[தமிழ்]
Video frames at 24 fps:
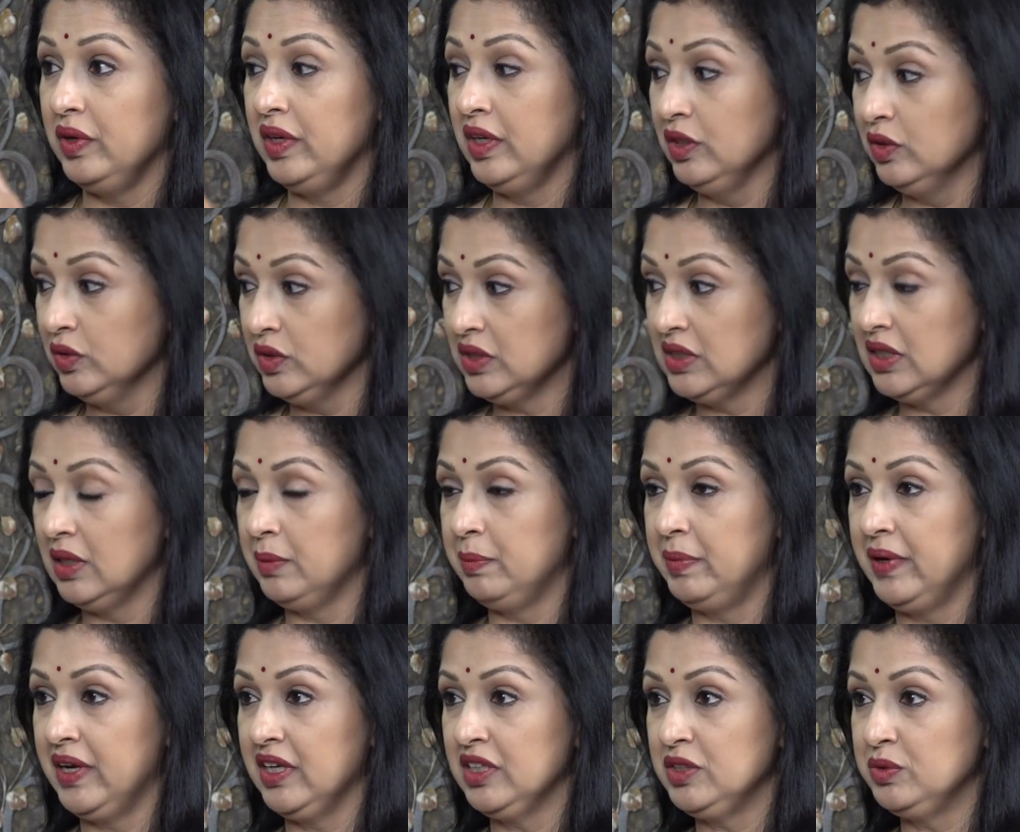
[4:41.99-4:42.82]
இன்னும் சில
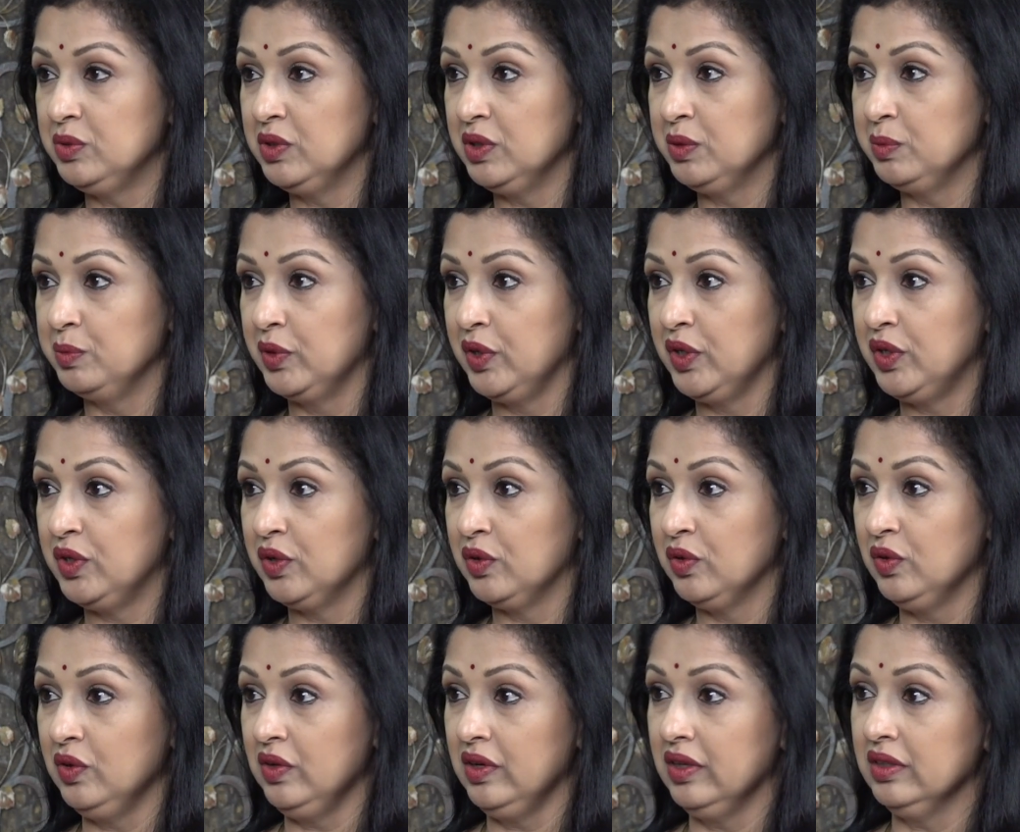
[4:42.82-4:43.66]
பேட்ச் ஒர்க்
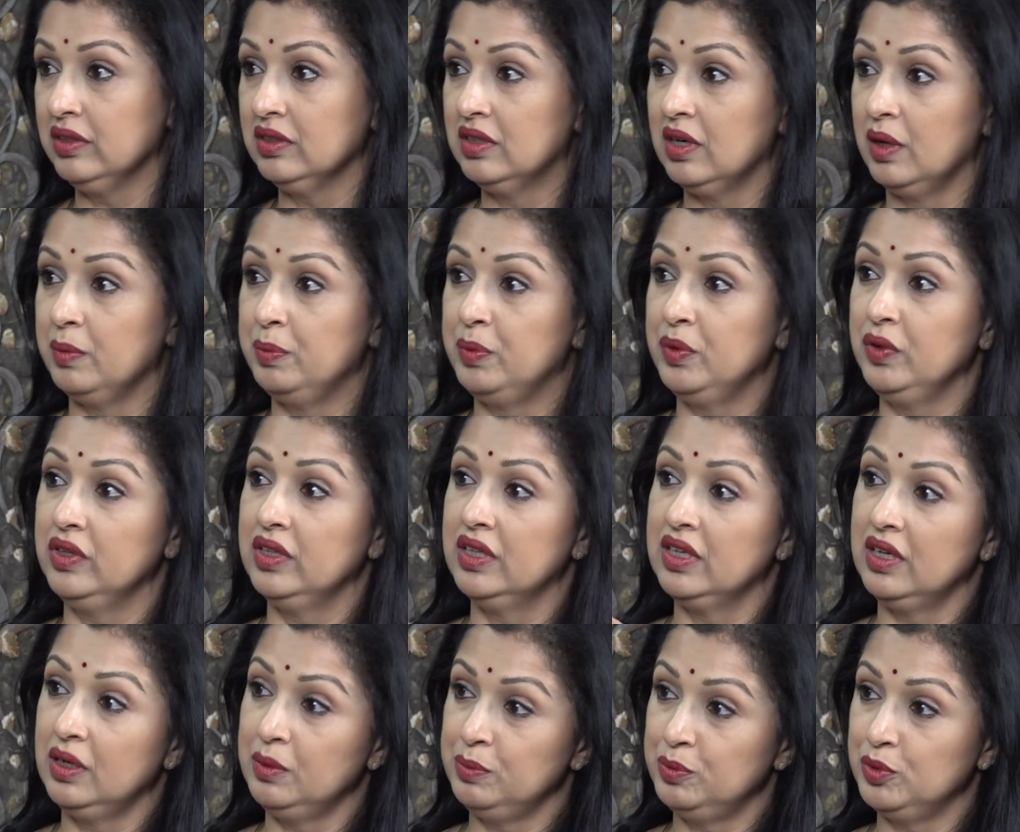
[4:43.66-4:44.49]
முடிக்கணும் அதுக்கப்புறம்
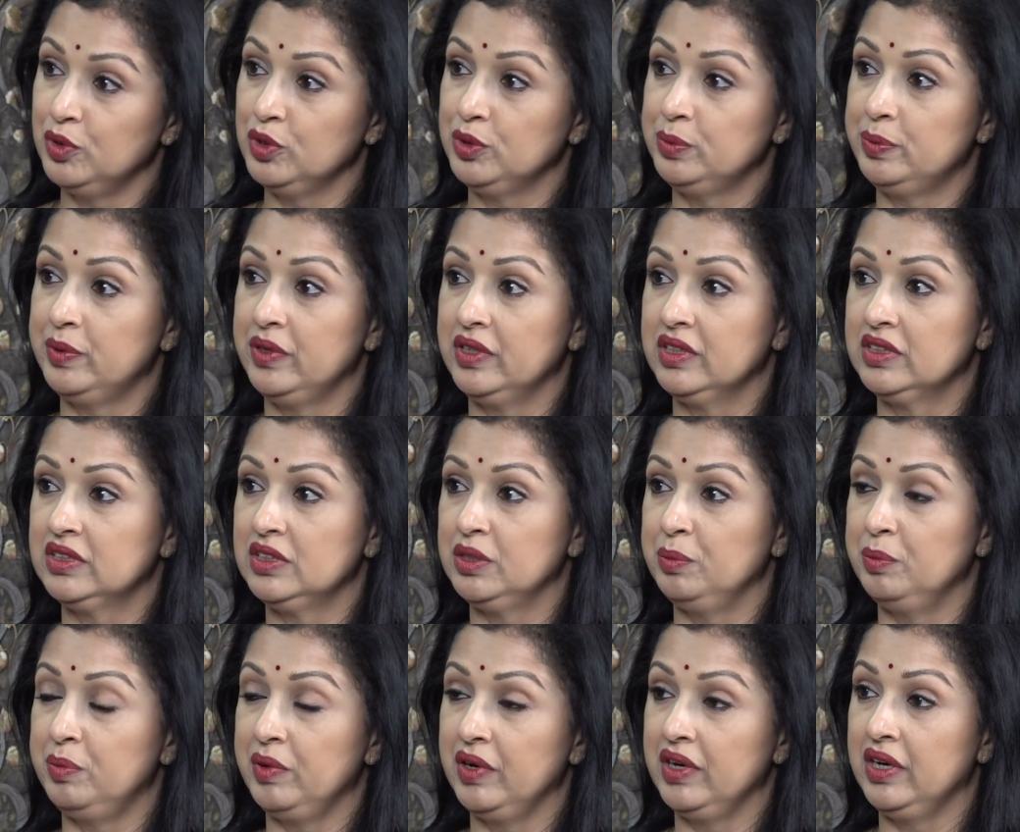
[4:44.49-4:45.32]
இதெல்லாம் போஸ்ட்
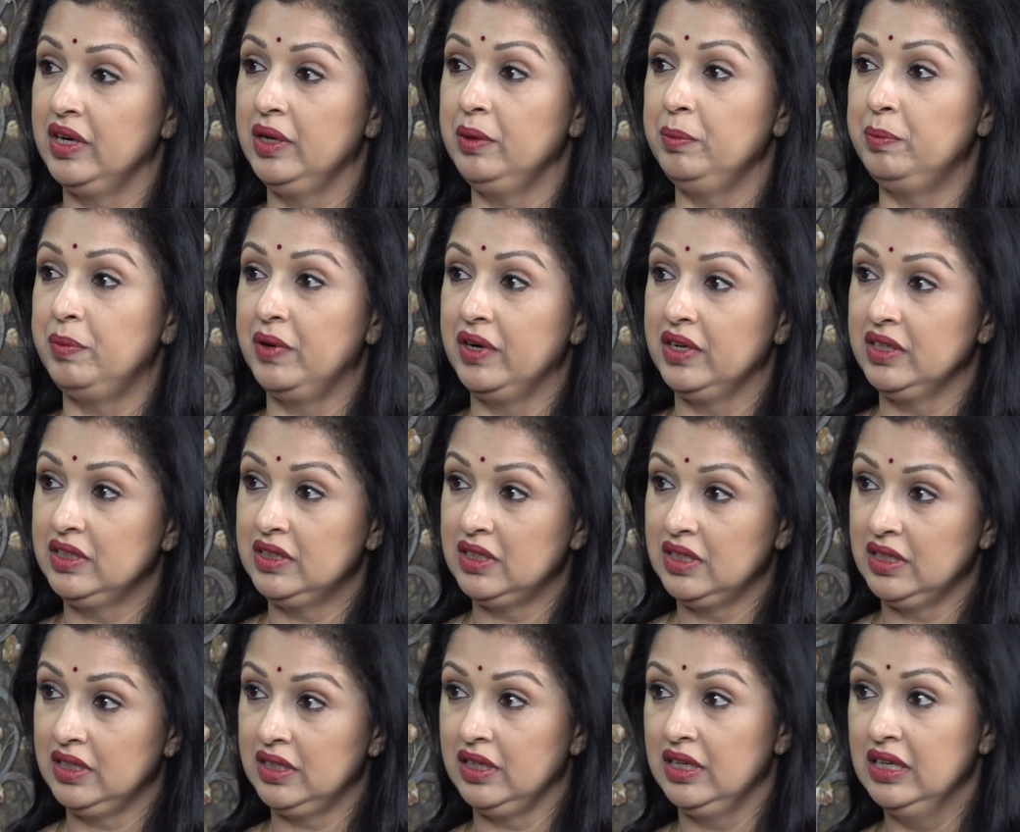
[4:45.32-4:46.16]
ப்ரொடக்ஷன் பண்ணி
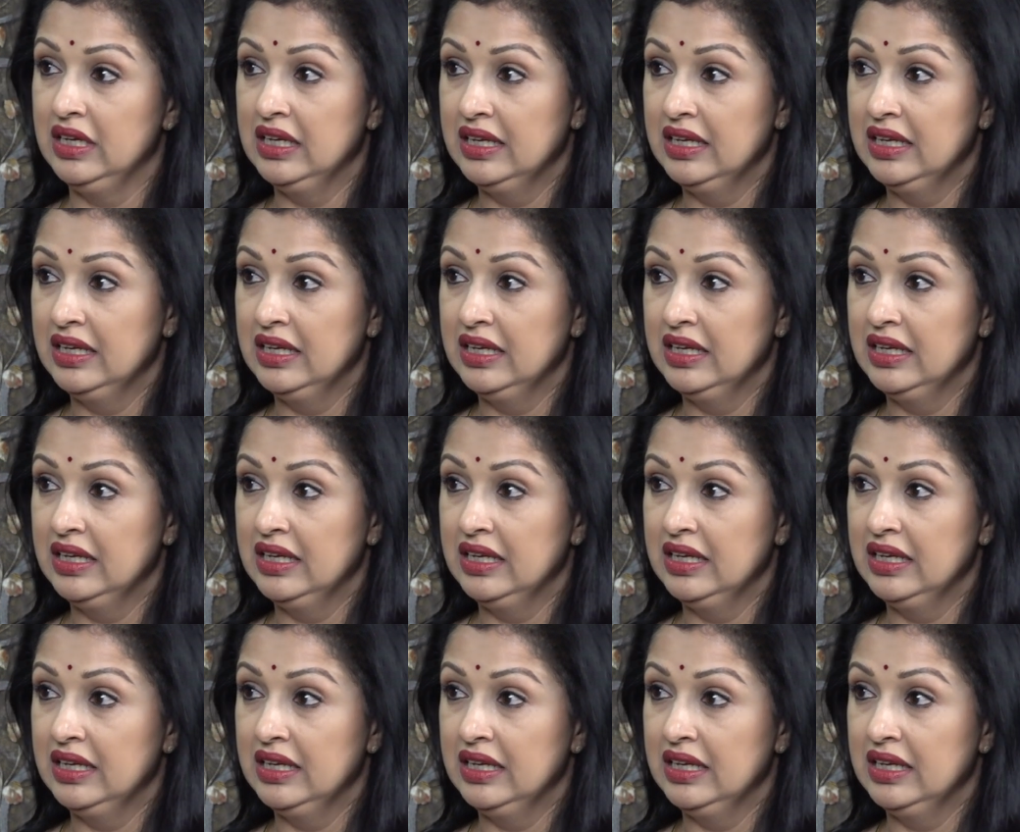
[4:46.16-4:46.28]
படத்தில்